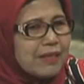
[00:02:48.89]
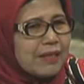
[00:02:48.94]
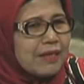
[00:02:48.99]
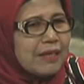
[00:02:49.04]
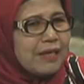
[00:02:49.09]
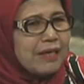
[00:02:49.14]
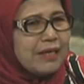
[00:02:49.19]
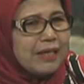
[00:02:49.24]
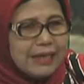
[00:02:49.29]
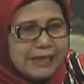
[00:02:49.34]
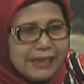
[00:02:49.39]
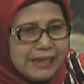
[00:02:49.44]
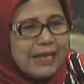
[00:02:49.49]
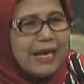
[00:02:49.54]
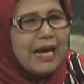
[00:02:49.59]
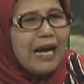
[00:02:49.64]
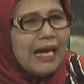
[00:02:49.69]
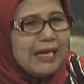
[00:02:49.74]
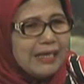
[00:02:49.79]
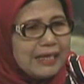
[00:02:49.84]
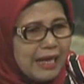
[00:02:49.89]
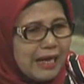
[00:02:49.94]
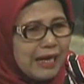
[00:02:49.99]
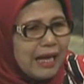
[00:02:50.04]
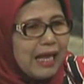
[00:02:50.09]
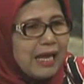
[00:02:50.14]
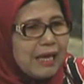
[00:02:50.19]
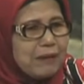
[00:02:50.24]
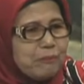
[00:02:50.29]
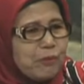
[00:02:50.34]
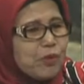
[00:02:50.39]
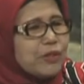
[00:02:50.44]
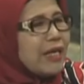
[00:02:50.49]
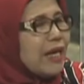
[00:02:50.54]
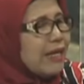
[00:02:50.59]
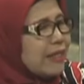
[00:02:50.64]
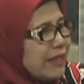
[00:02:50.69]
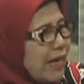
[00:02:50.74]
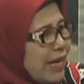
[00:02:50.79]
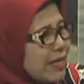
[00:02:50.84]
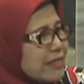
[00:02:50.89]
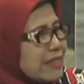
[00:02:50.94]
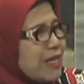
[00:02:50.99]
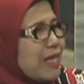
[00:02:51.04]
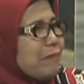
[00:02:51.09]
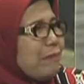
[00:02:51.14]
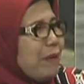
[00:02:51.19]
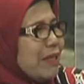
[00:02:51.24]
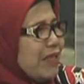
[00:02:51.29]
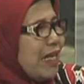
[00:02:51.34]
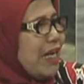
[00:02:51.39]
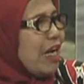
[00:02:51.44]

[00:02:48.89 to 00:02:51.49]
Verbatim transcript: eh, ini adalah modal dasar bagi